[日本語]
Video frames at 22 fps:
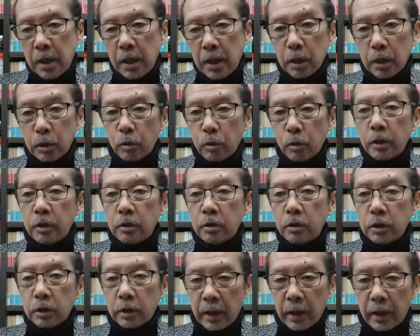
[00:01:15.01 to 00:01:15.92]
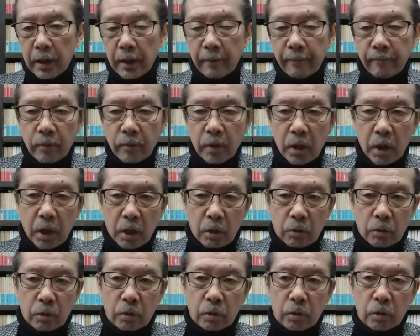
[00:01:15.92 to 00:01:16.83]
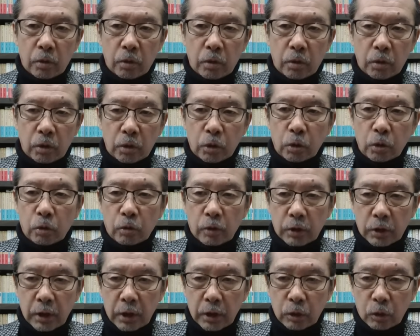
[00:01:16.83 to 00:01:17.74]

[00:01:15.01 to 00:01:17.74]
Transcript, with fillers: えそれについてね、あのちょっとですね、